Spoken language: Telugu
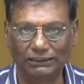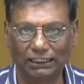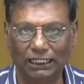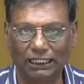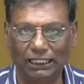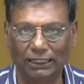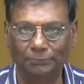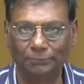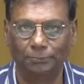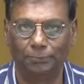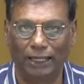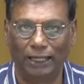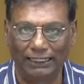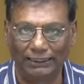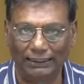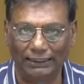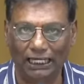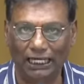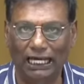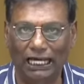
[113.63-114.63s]
బెత్తలేం
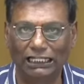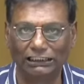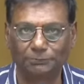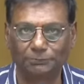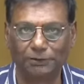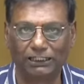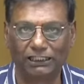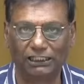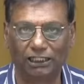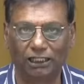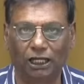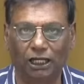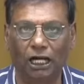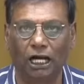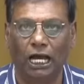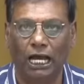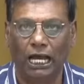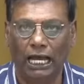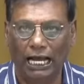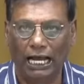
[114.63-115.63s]
మెంటల్
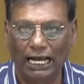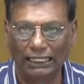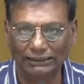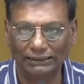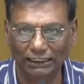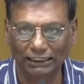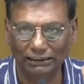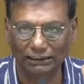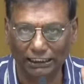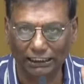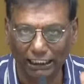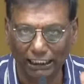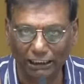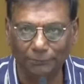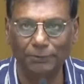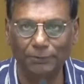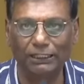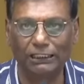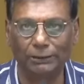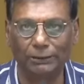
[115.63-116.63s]
హాస్పిటల్లో అతనికి
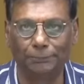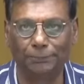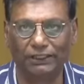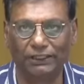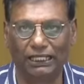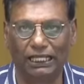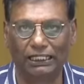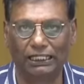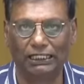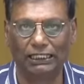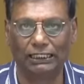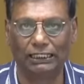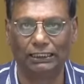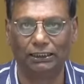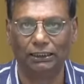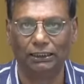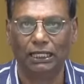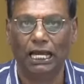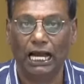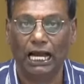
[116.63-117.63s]
ట్రీట్మెంట్ ఇప్పించాలి
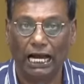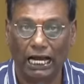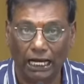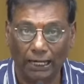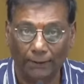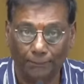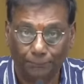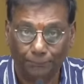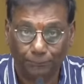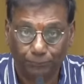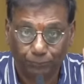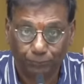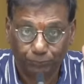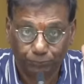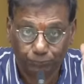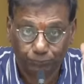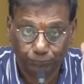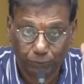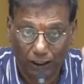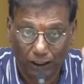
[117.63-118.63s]
ఆ
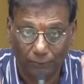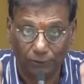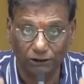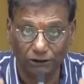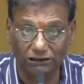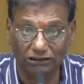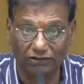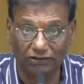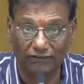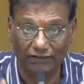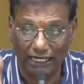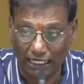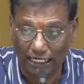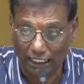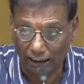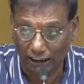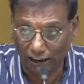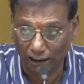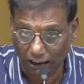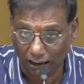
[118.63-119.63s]
ప్రభుత్వమే
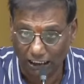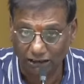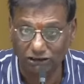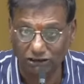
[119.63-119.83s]
ఆ